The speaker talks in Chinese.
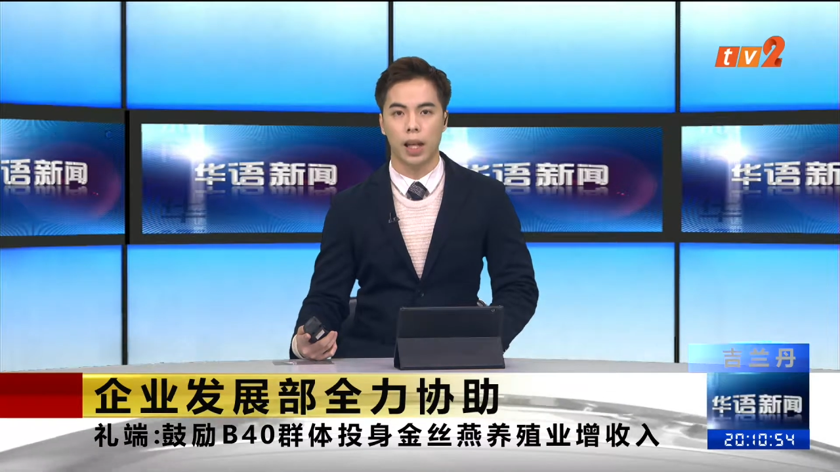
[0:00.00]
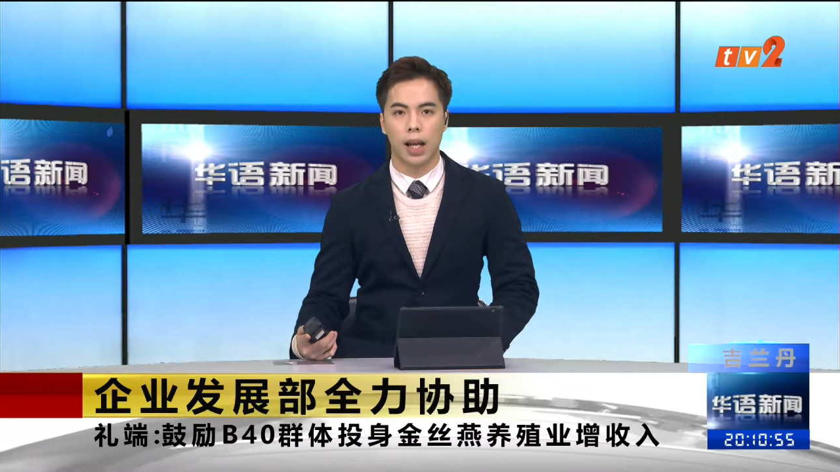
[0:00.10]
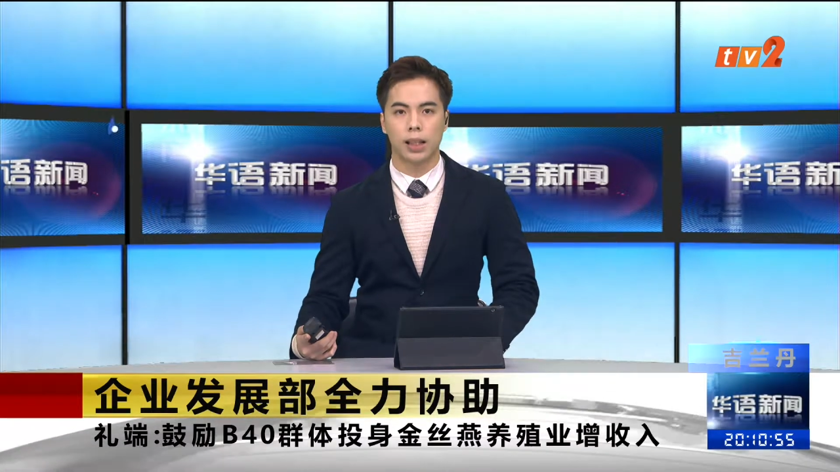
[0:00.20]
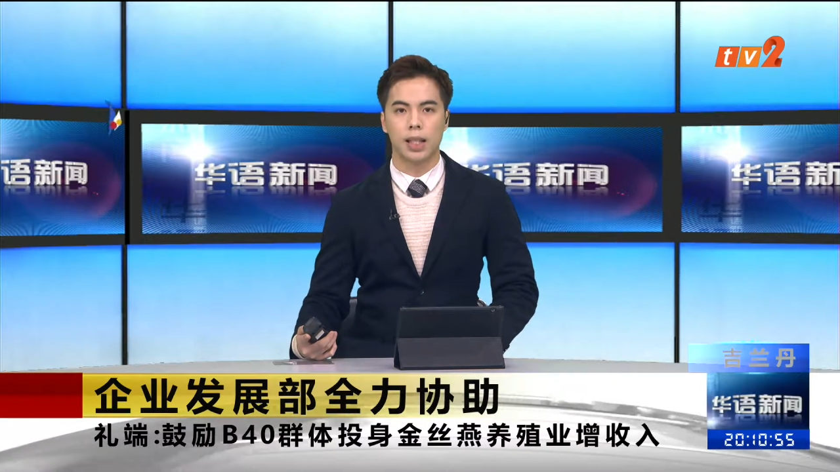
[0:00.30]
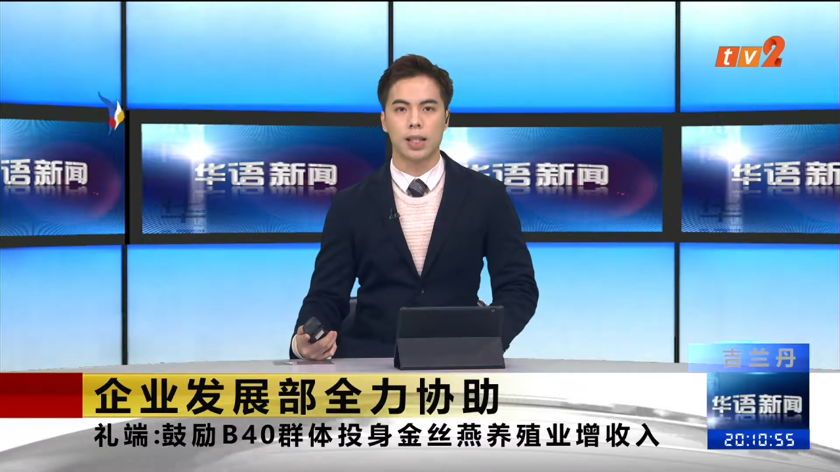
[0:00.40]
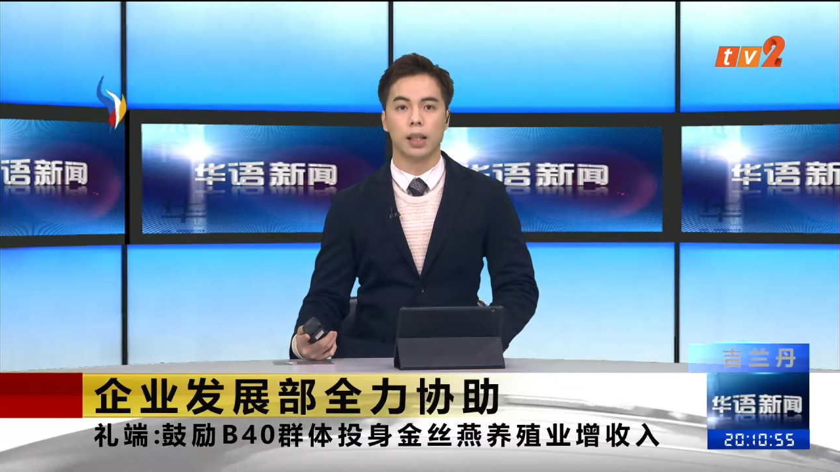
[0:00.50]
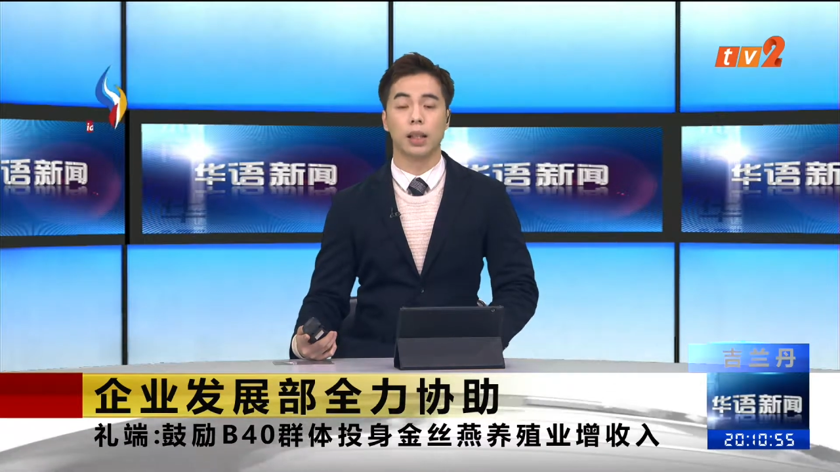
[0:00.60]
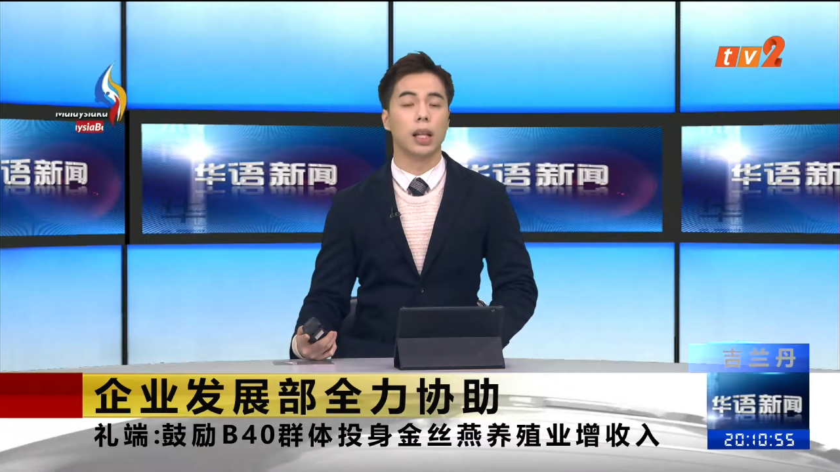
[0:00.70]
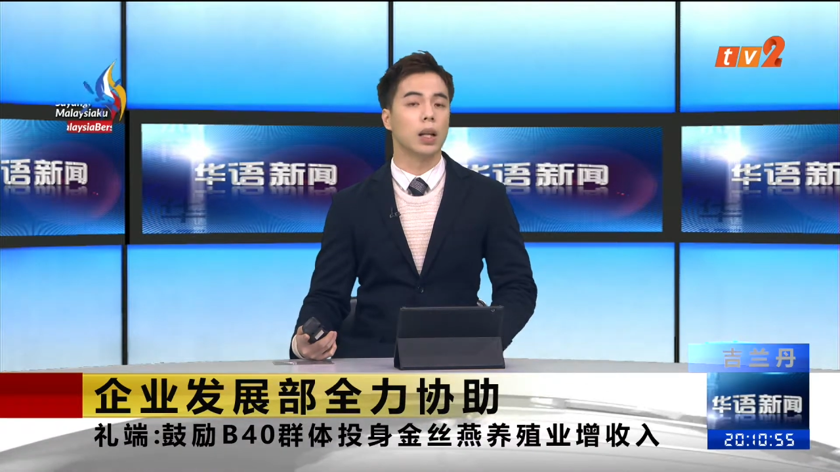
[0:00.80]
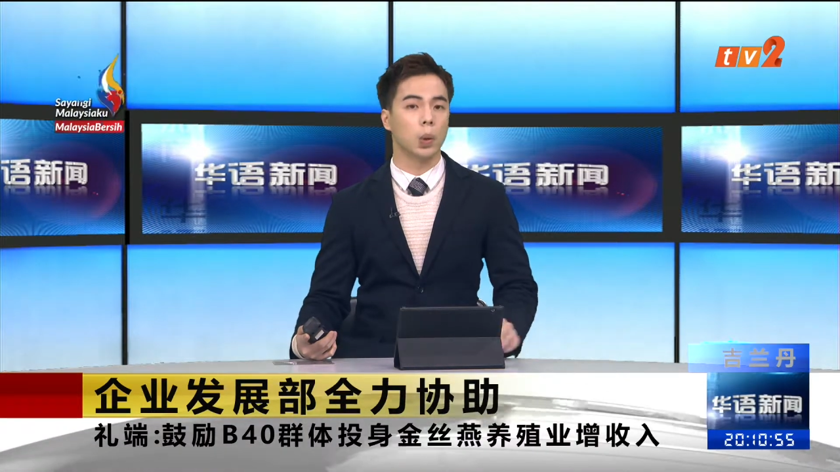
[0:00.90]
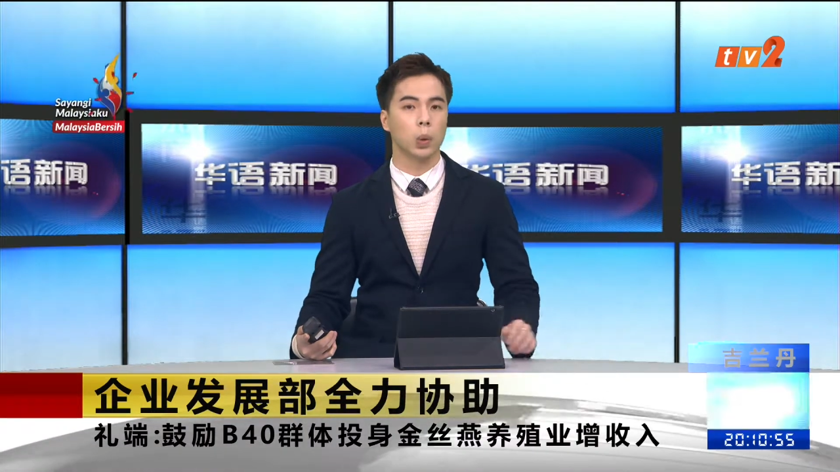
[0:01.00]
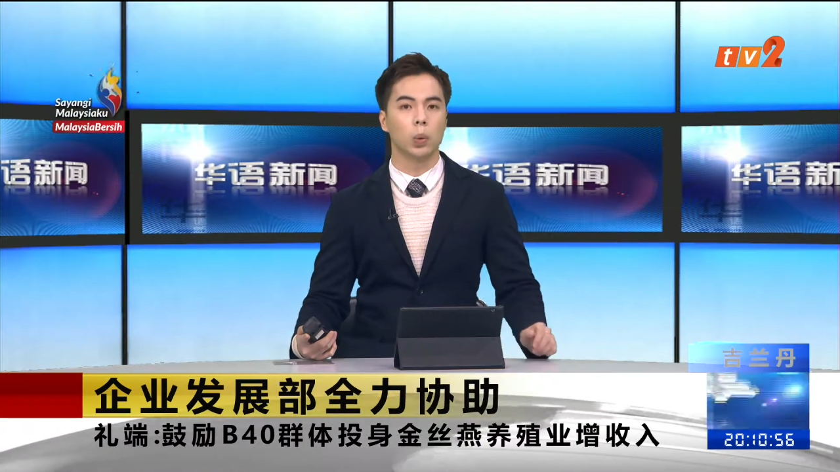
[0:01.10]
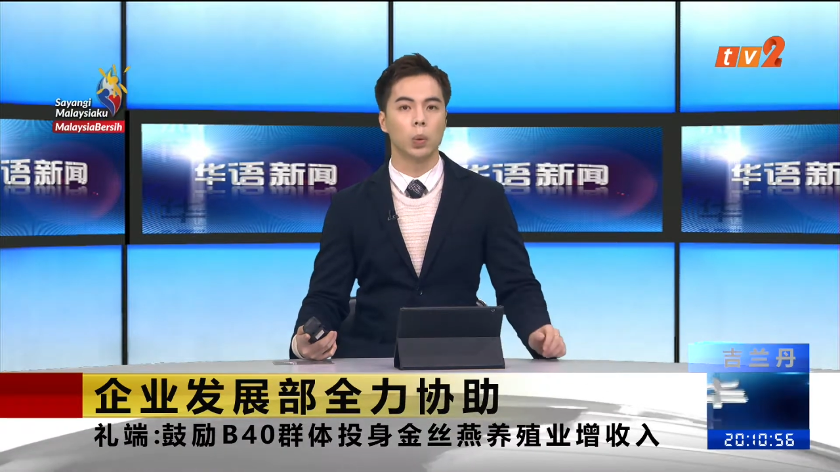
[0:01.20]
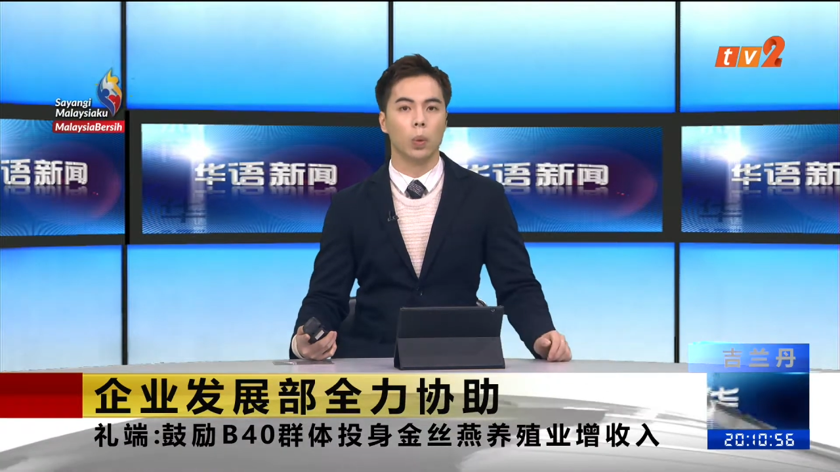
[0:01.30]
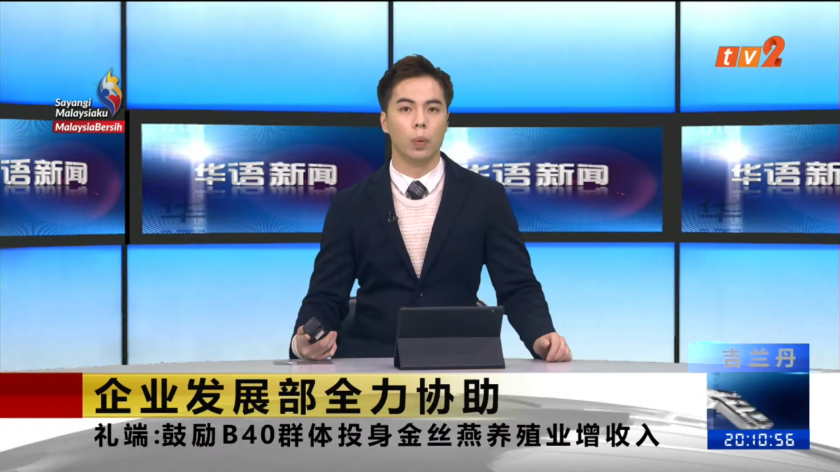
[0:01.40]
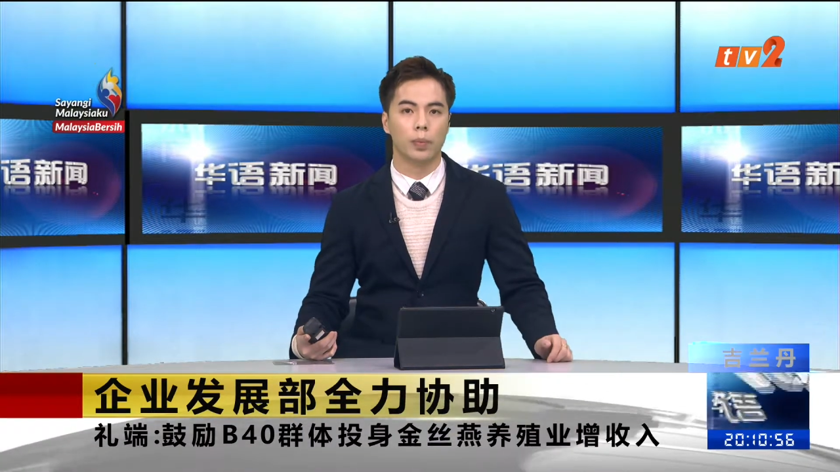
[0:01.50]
借此提高收入。